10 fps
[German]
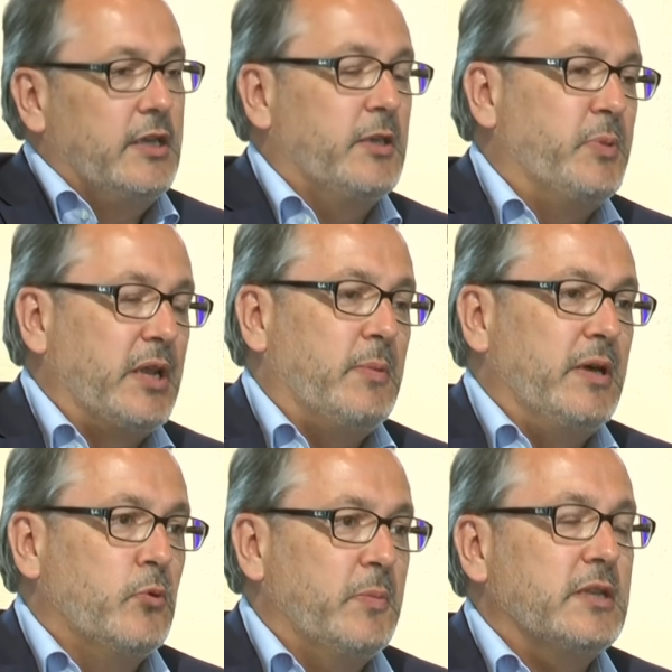Ich bin aber
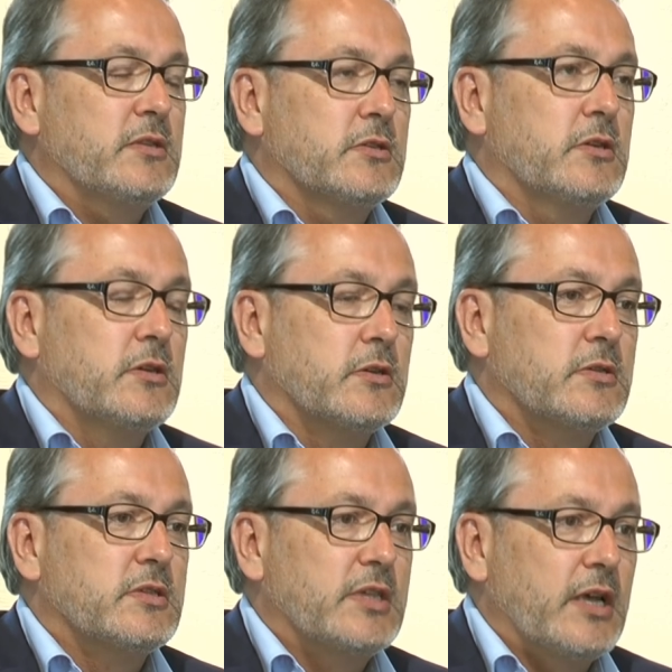im Moment äh,
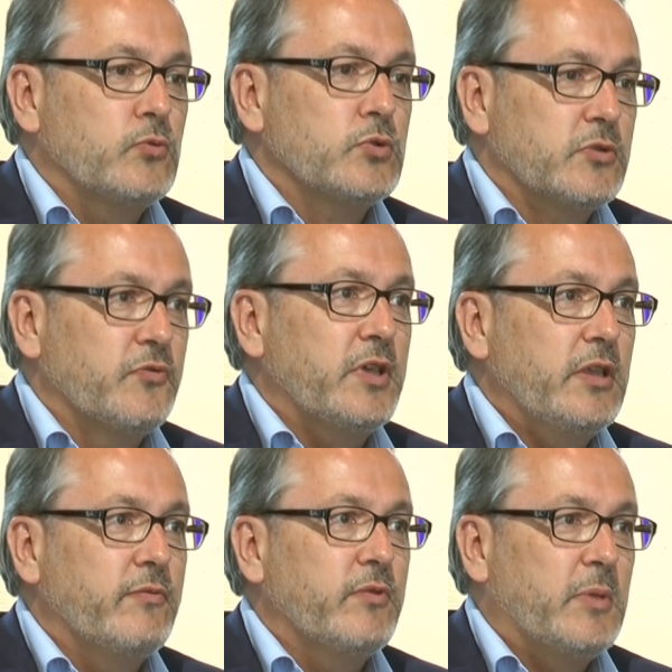sehr gut zufrieden,